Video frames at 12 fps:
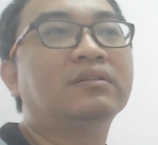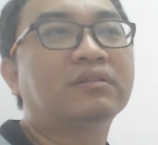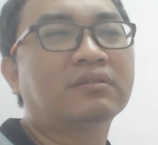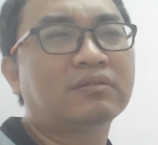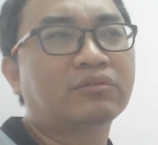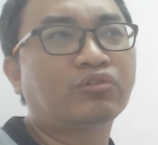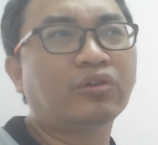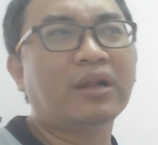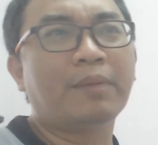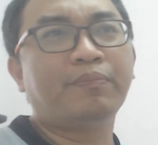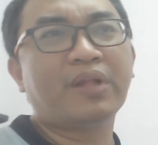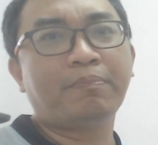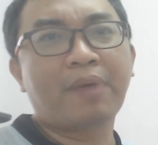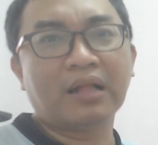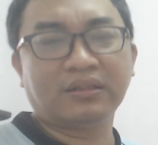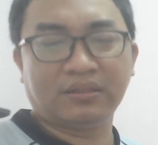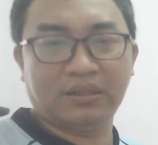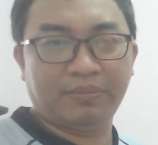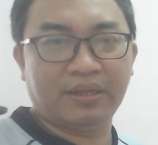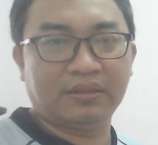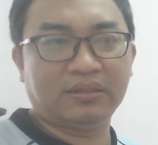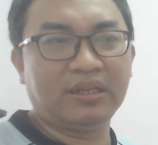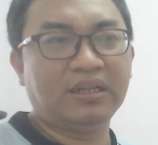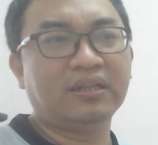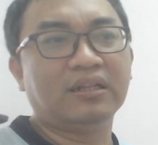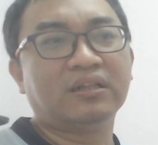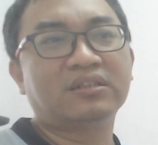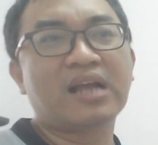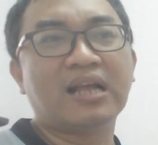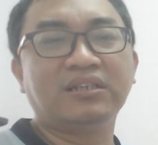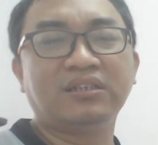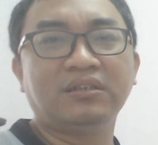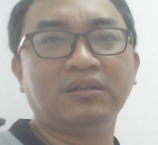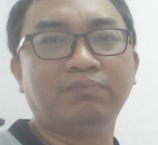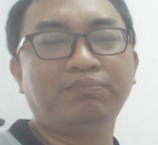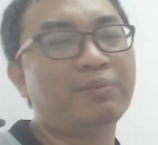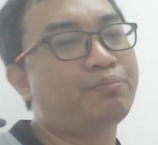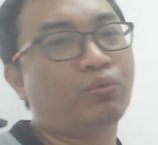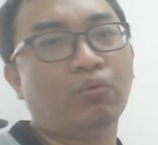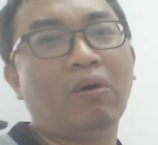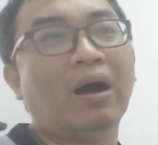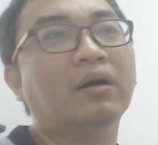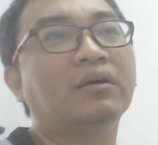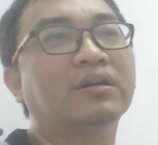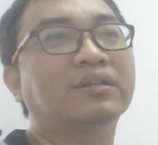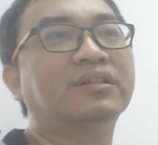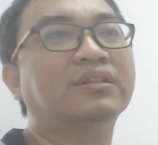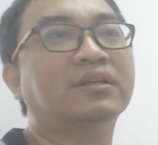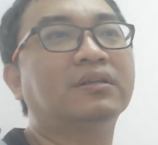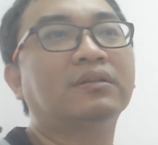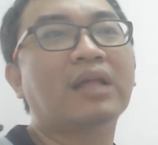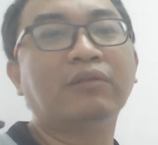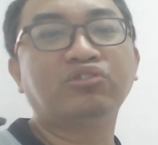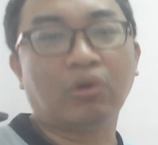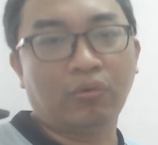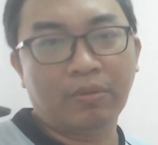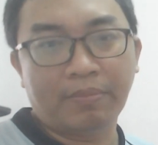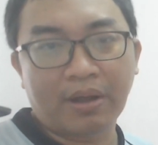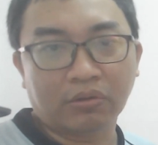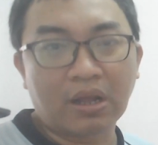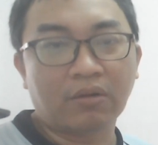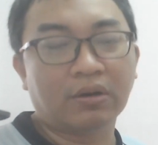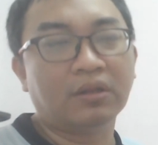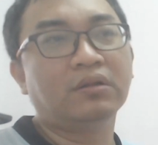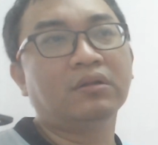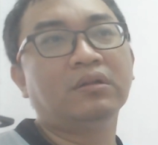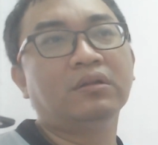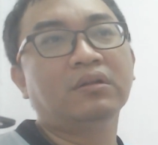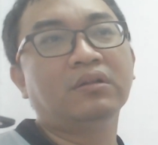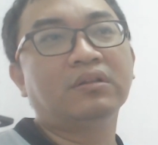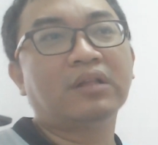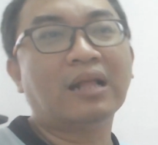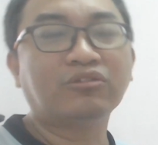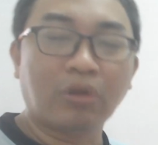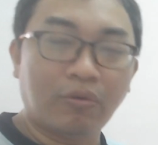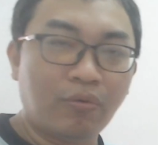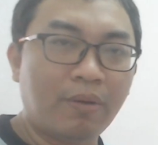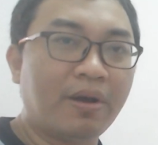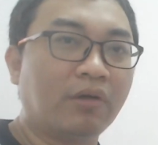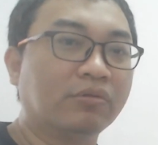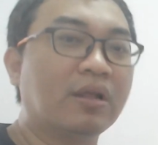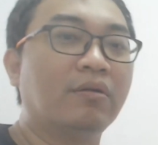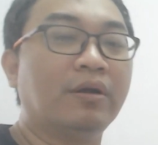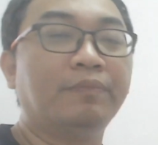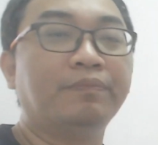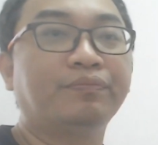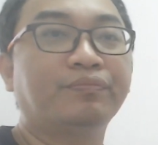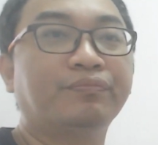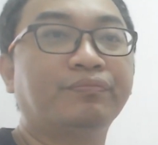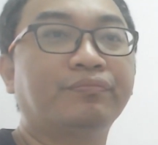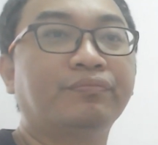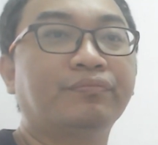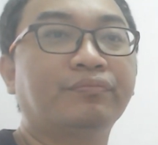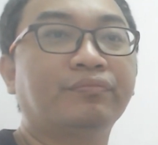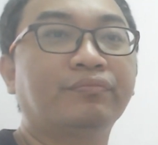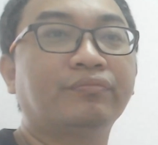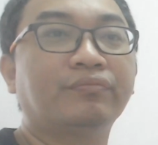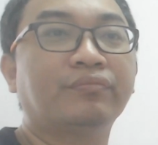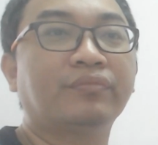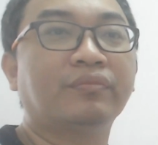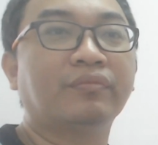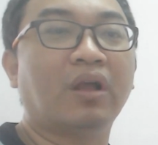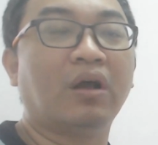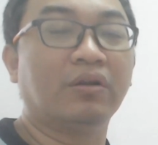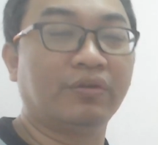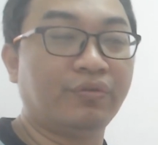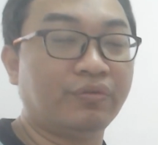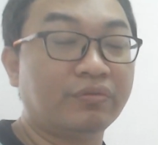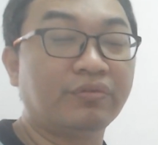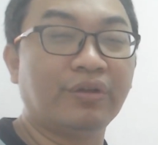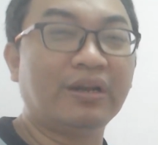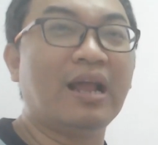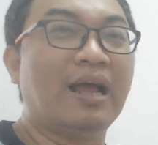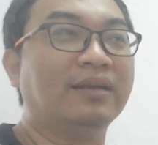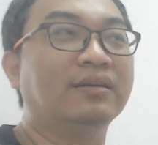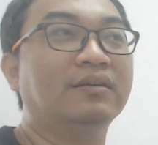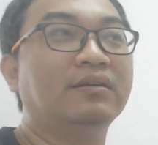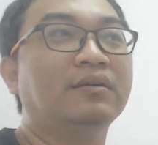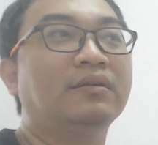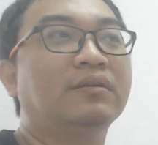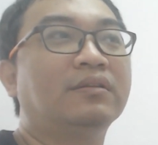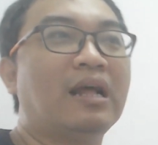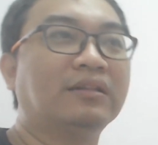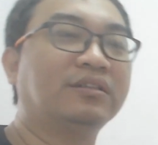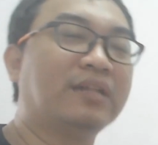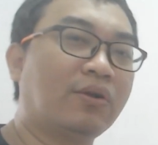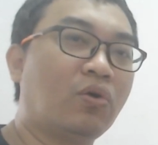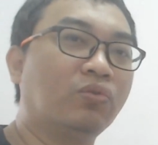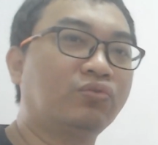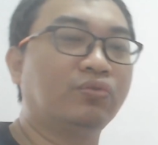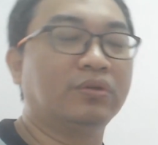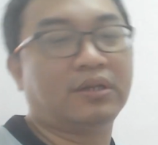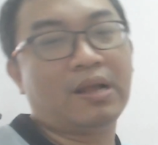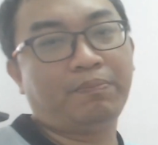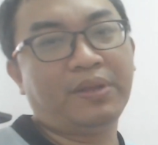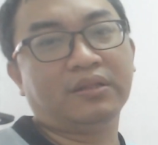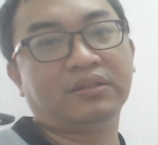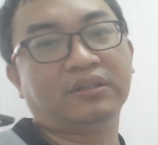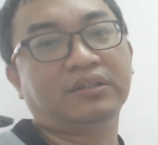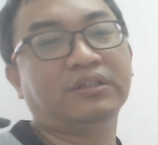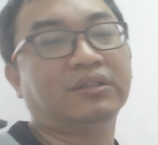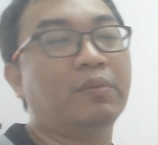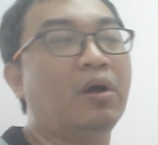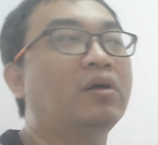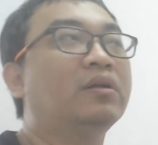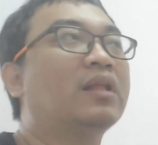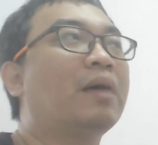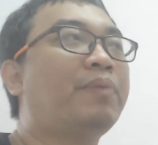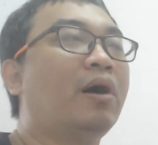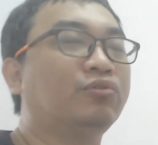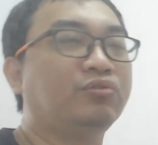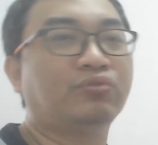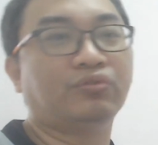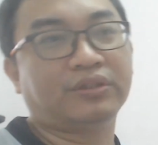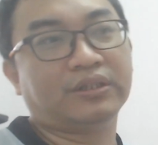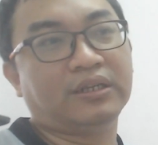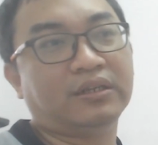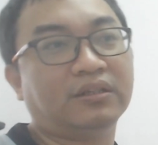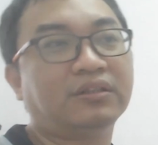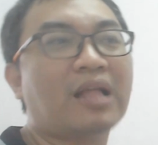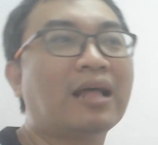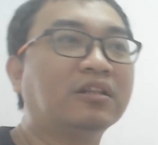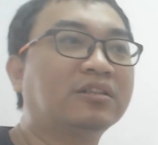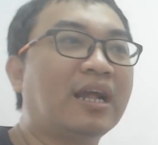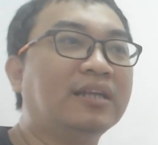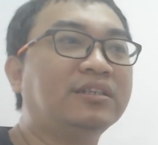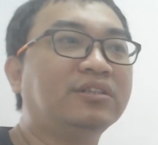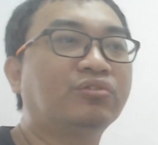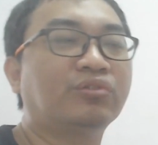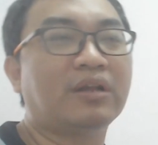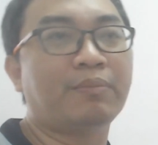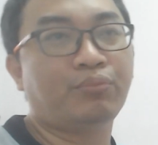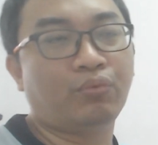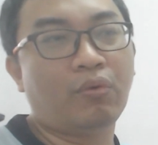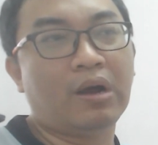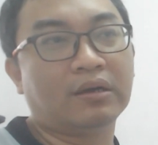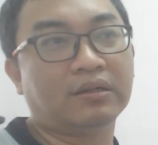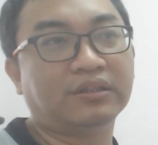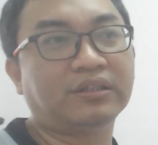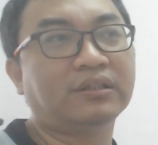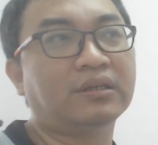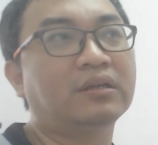虽然在八字里面这一年的财星呢并不旺，可是呢，他转换跑道了，他转换跑道了。那原来呢，他是在工作的，他变成是什么？他跑去做生意。可是他的财星虽然不旺，可是呢，